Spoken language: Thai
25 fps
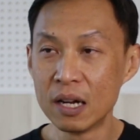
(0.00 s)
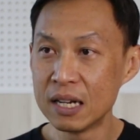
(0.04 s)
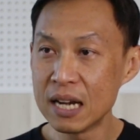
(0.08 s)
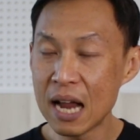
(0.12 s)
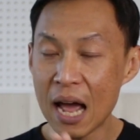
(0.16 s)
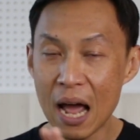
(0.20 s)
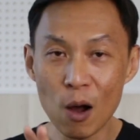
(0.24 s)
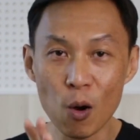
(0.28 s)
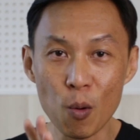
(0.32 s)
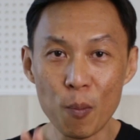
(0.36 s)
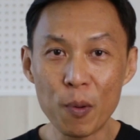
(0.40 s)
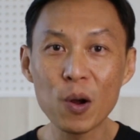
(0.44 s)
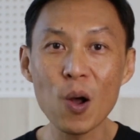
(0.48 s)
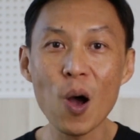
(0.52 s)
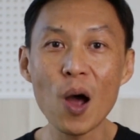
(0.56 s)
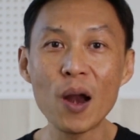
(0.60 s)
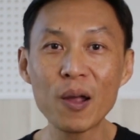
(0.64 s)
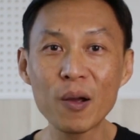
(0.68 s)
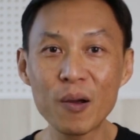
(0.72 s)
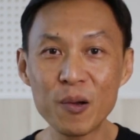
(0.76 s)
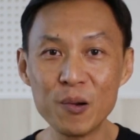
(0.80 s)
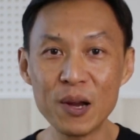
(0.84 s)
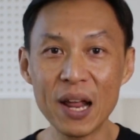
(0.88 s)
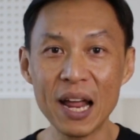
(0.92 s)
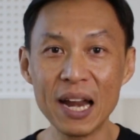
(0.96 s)
หน้าอุปกรณ์
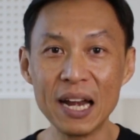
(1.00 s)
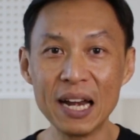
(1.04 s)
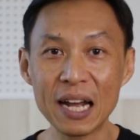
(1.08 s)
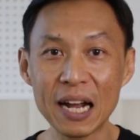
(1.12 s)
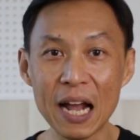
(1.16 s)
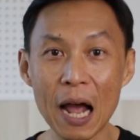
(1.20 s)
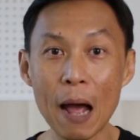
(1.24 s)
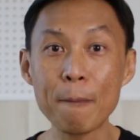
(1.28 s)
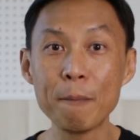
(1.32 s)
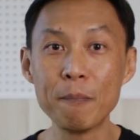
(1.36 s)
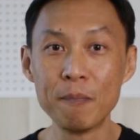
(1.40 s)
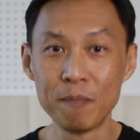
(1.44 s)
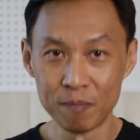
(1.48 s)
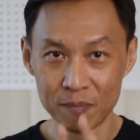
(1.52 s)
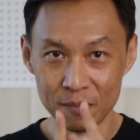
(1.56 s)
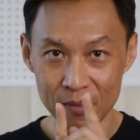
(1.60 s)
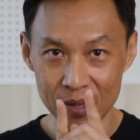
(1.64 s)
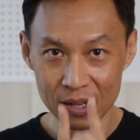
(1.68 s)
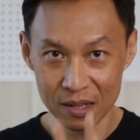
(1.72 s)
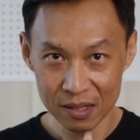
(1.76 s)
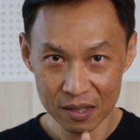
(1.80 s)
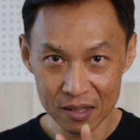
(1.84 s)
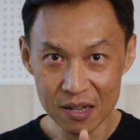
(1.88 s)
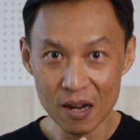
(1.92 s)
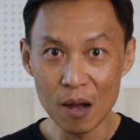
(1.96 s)
ให้คุณเห็นนะครับ
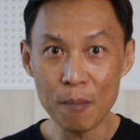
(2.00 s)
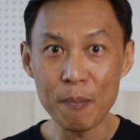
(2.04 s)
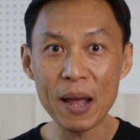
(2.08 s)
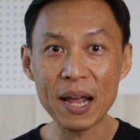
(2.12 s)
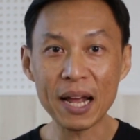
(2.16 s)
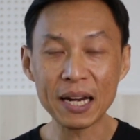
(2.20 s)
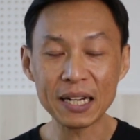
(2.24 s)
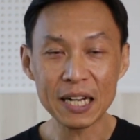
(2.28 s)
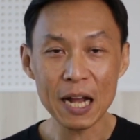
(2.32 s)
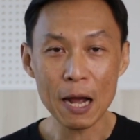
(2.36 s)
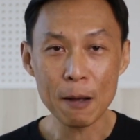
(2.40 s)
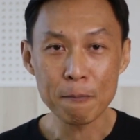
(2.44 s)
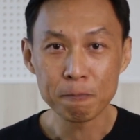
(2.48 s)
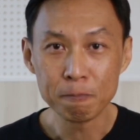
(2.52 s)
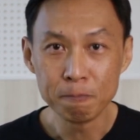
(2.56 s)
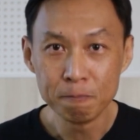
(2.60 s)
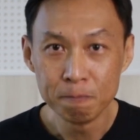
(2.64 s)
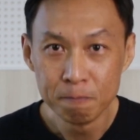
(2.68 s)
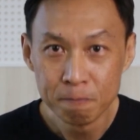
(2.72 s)
เดี๋ยวไปกันครับ